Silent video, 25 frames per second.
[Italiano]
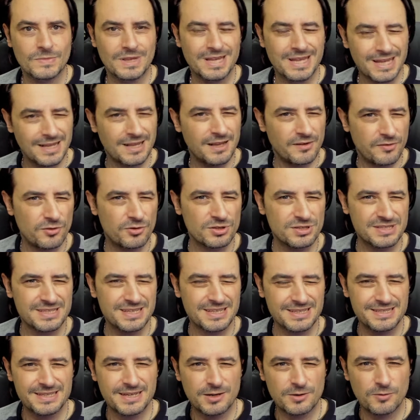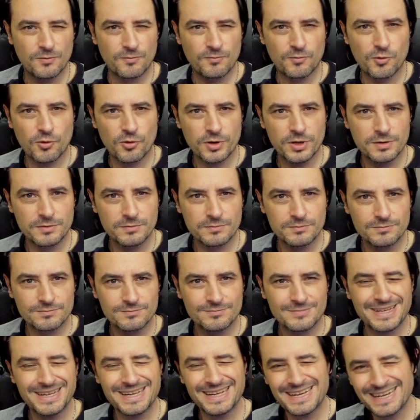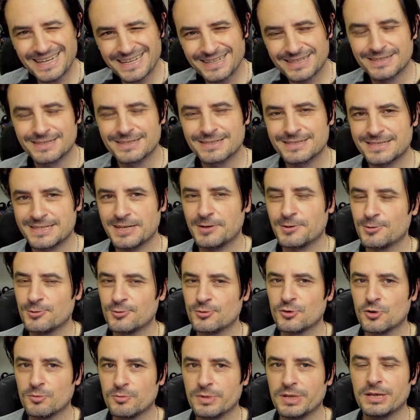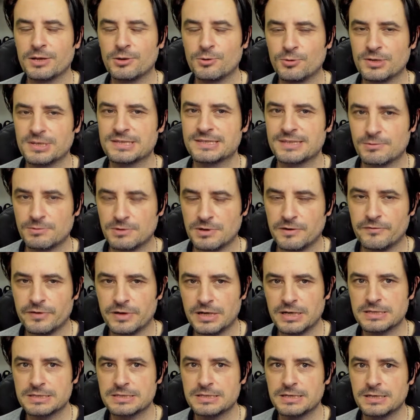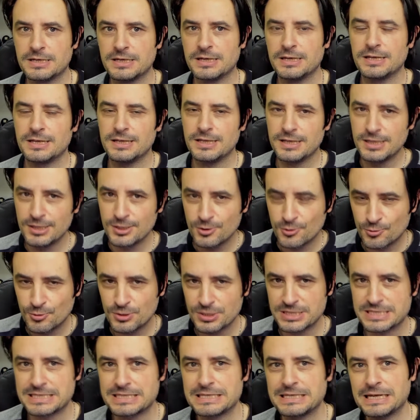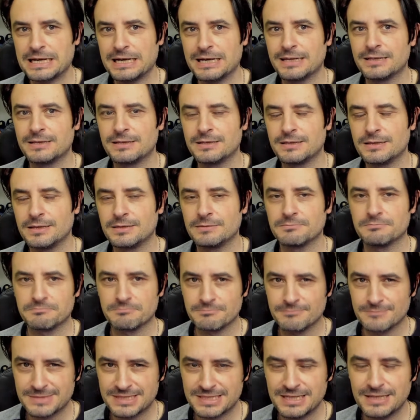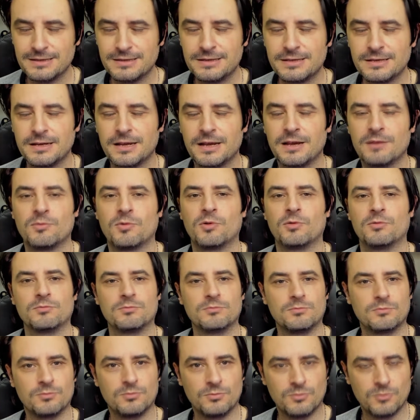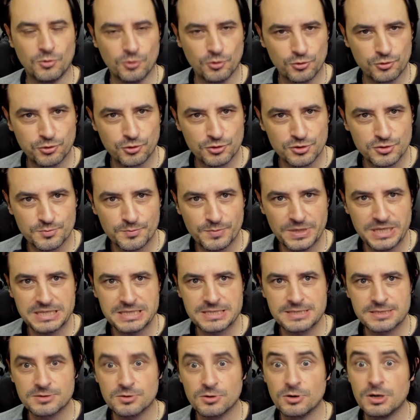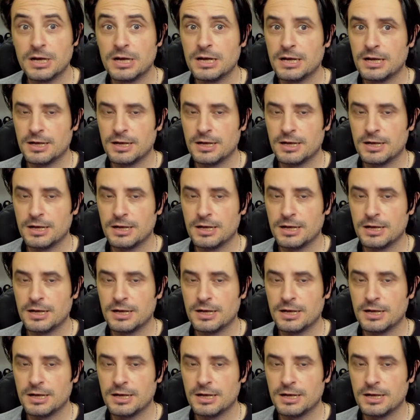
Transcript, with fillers: Che la forza sia con voi? Secondo me questa è una frase che in questi anni sentiremo molto spesso.